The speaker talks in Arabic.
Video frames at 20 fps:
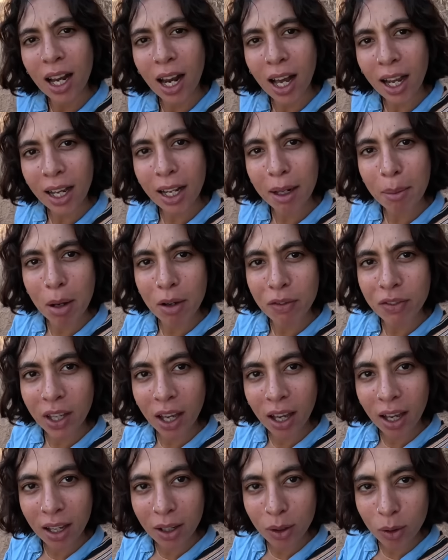العجله بقى
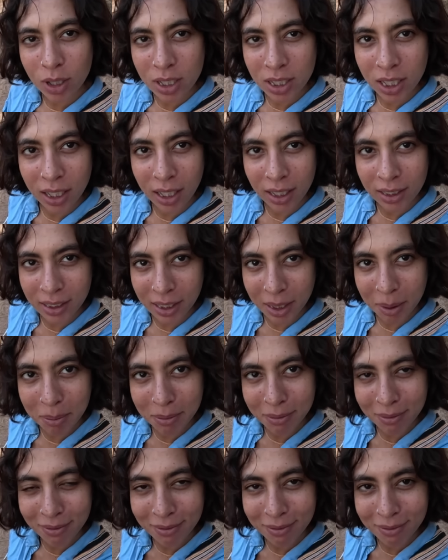فيها كرسي النسيم
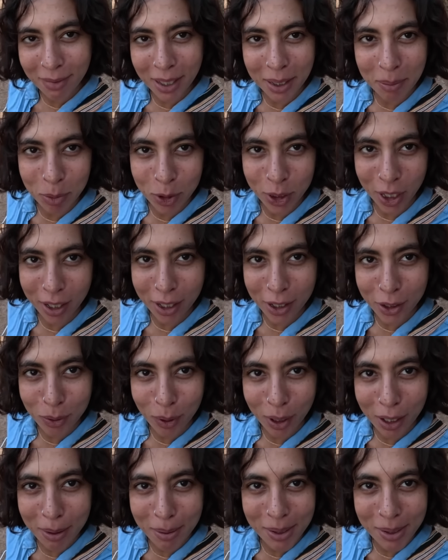بقت مزعجه شويه